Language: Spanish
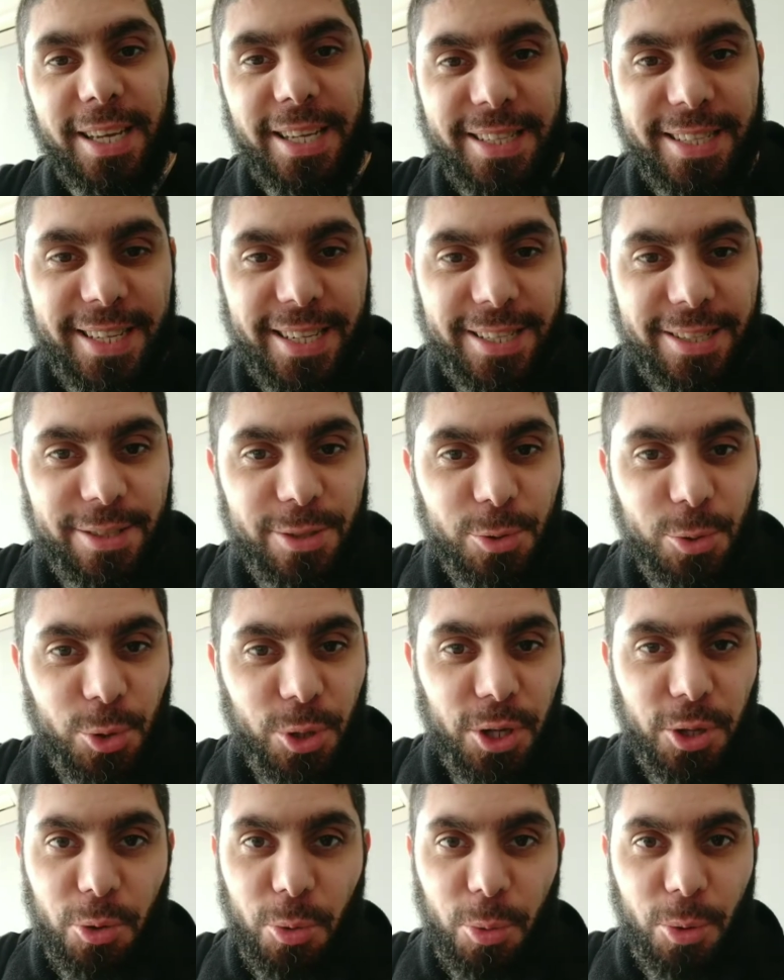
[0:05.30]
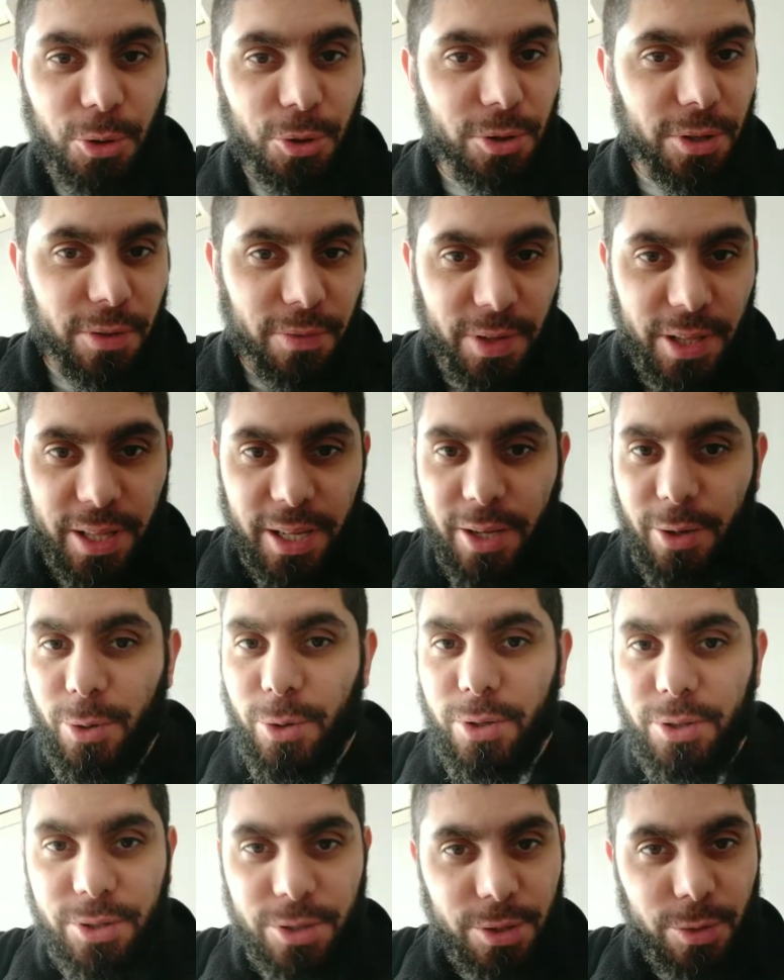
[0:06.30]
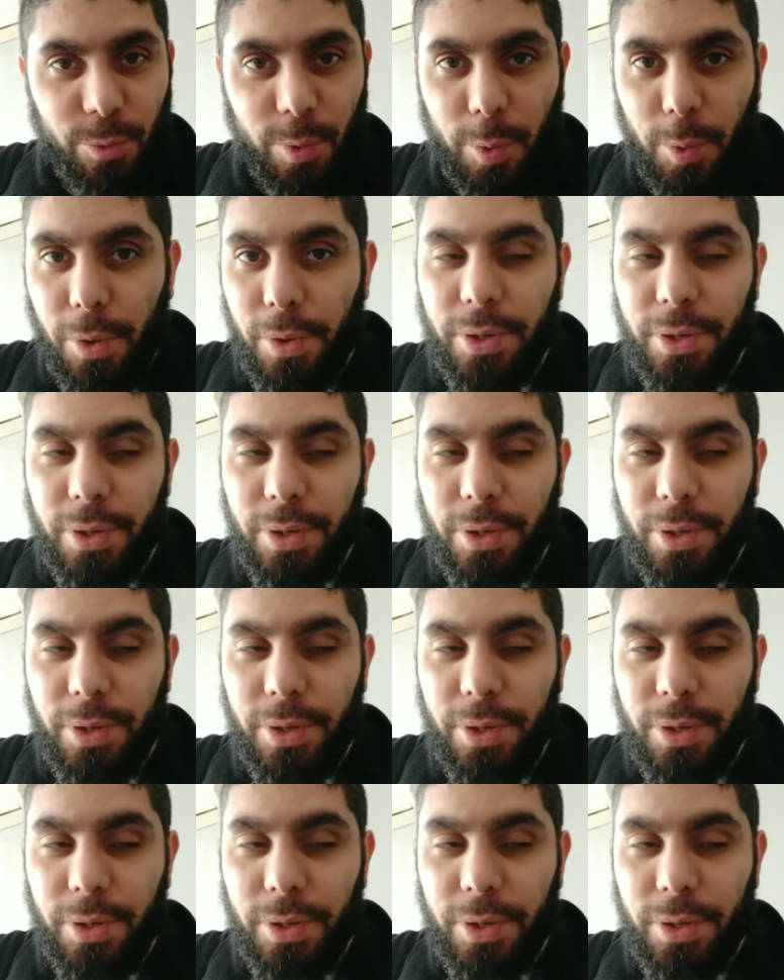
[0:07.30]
están surgiendo un montón de videos, nuevos